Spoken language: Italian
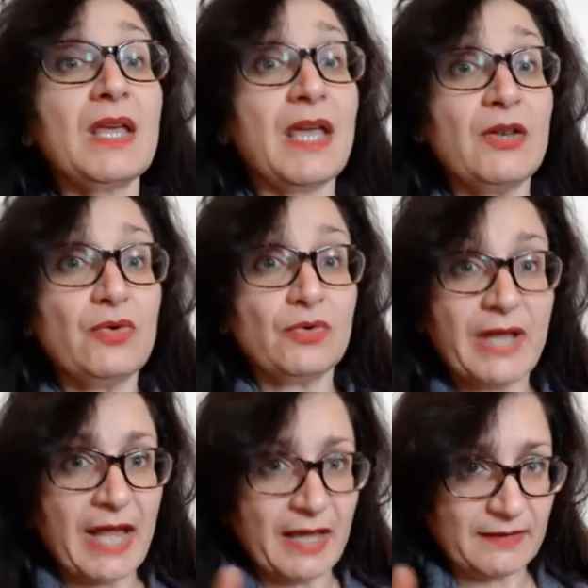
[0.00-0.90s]
che non
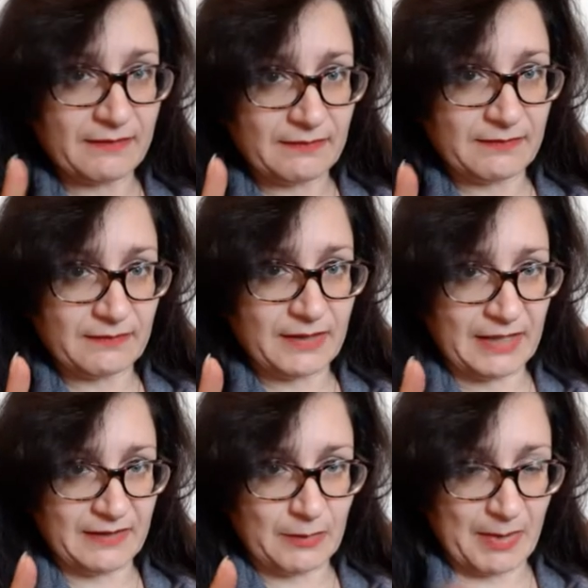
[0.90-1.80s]
è
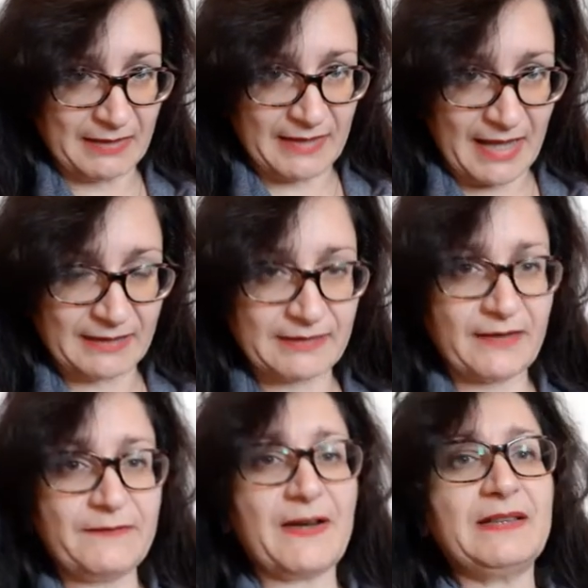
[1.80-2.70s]
indipendente,
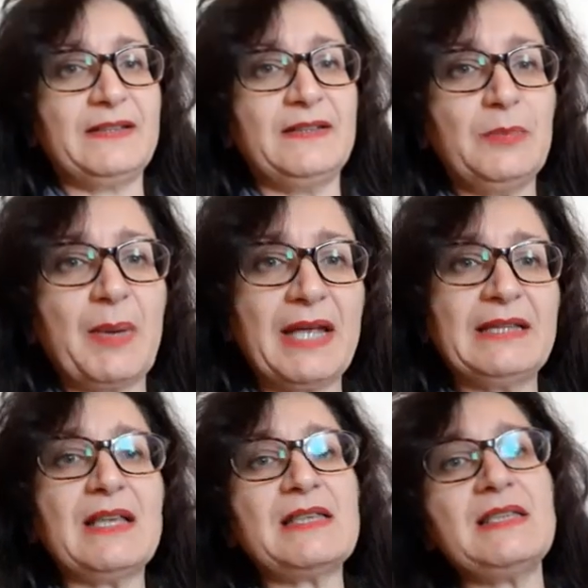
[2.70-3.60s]
infatti
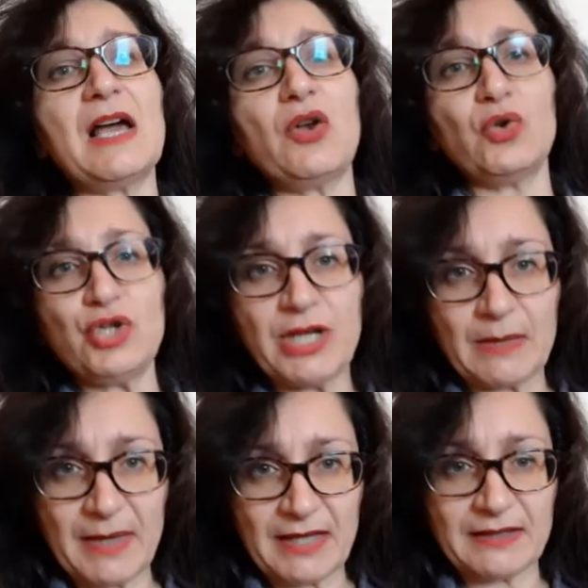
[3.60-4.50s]
dipende sia
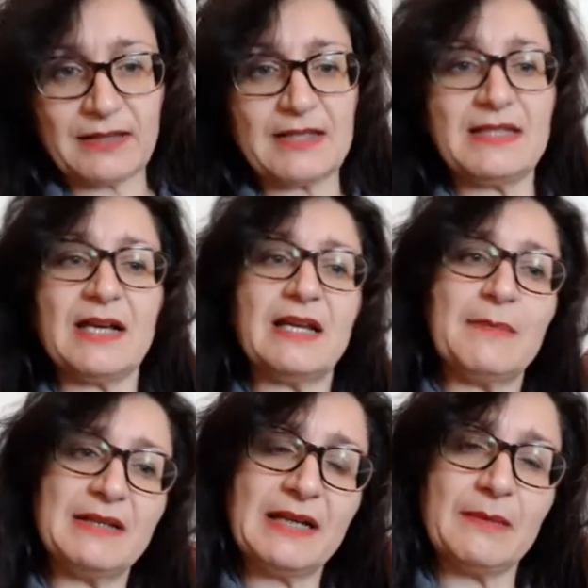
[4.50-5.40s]
logicamente sia
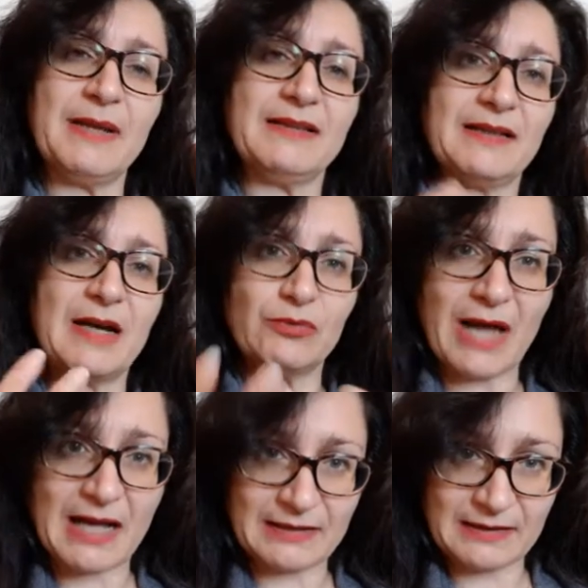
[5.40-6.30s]
grammaticalmente da
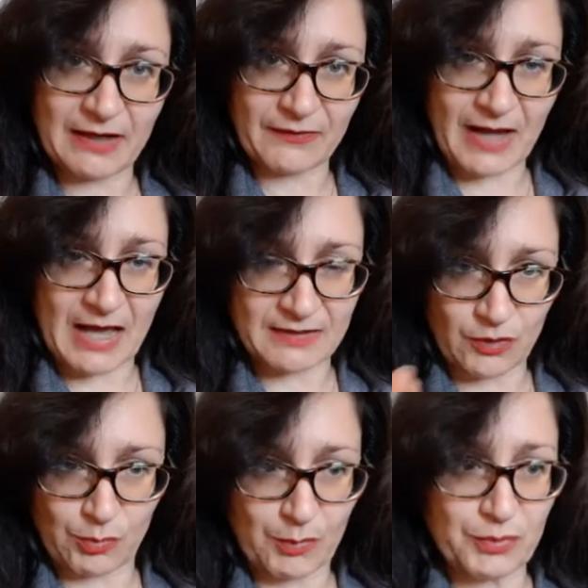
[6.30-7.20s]
un'altra frase
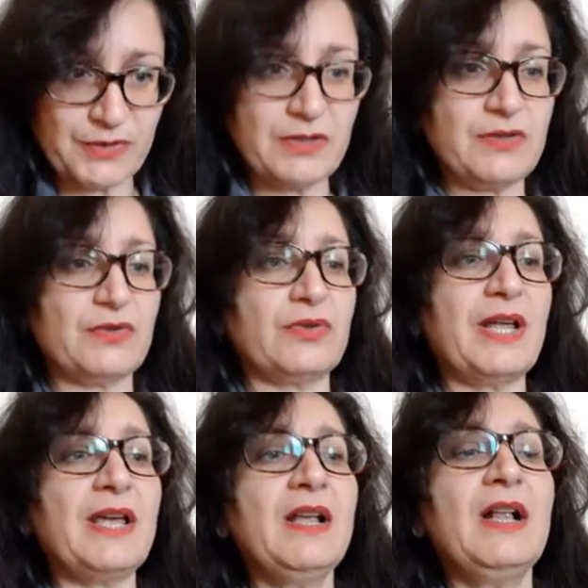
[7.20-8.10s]
o
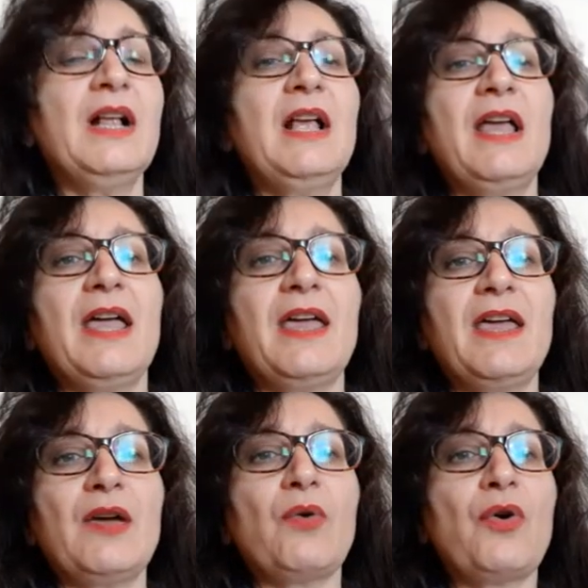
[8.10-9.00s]
proposizione.
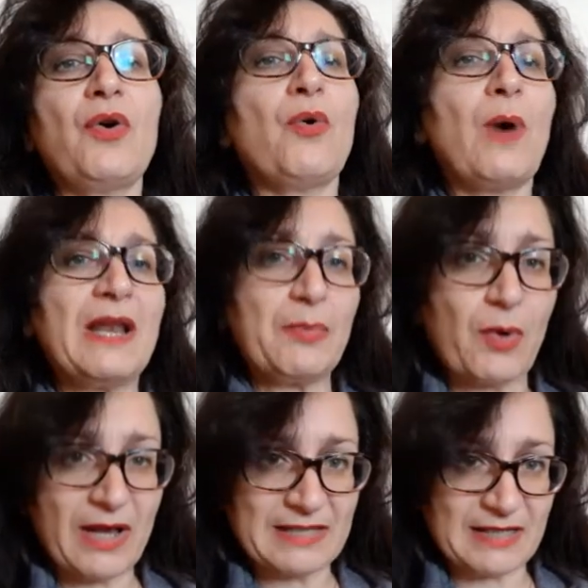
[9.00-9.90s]
E quale
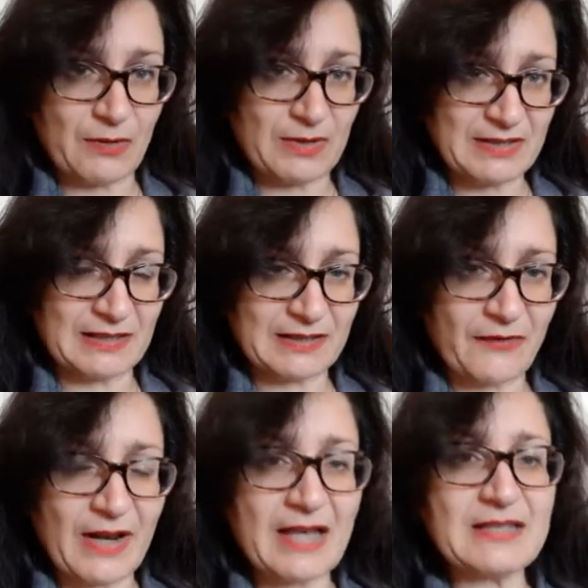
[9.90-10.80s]
può essere quest'altra
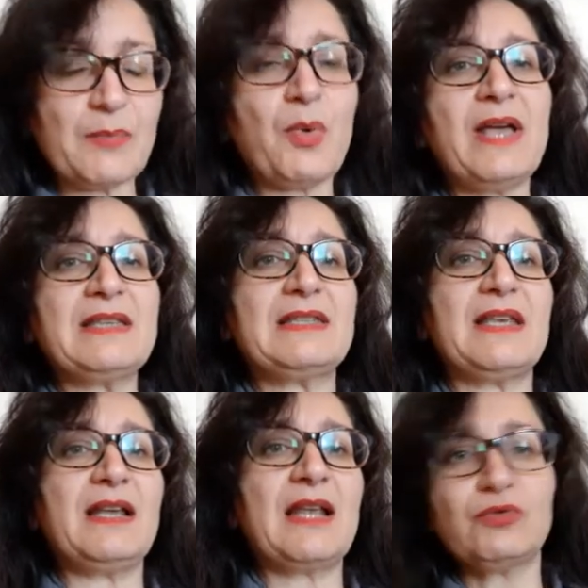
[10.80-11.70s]
frase? Può
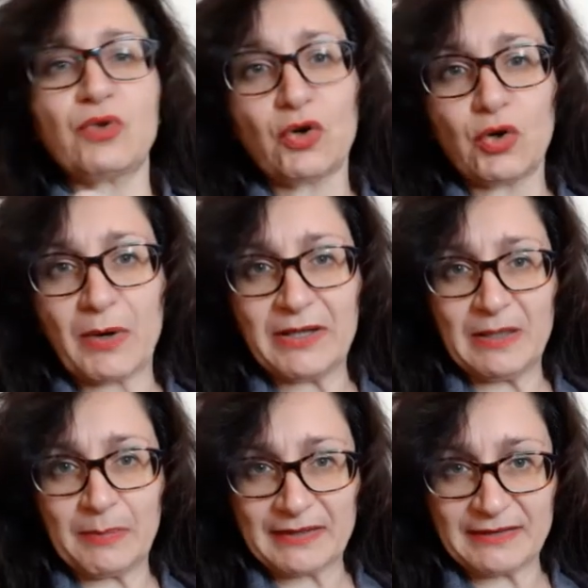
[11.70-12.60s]
essere l'autonoma
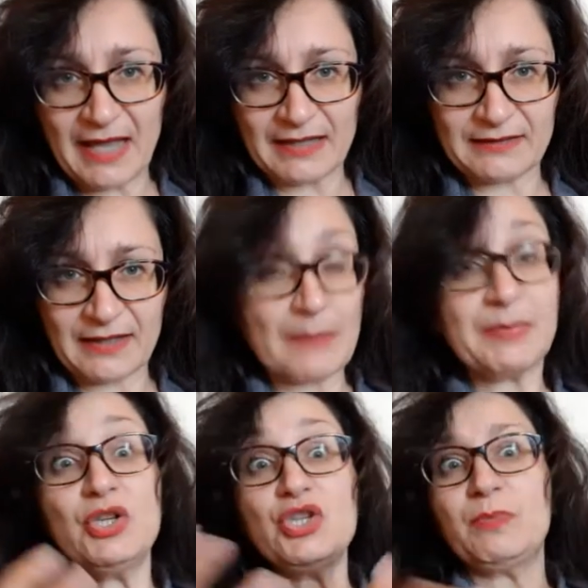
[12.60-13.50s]
indipendente, la
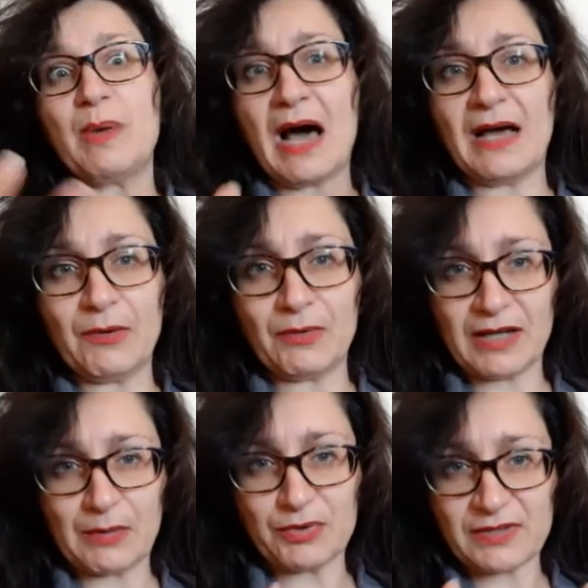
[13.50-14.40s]
principale,
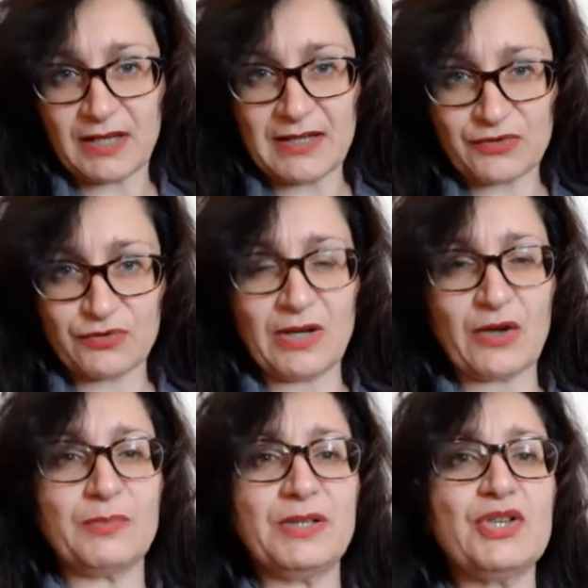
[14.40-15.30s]
quella che può stare da sola,
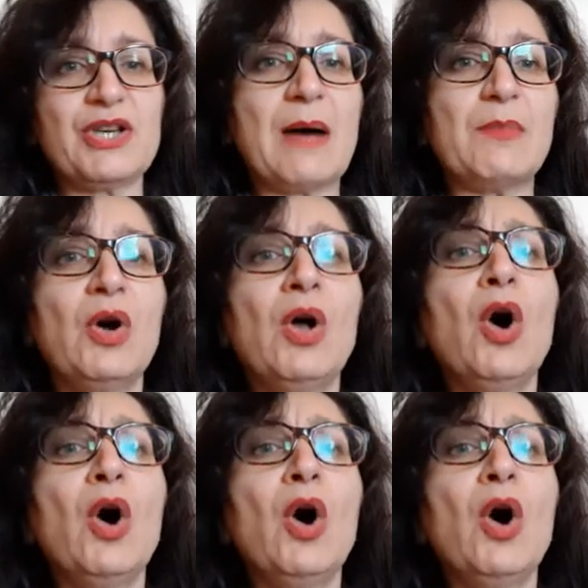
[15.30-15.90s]
come diciamo,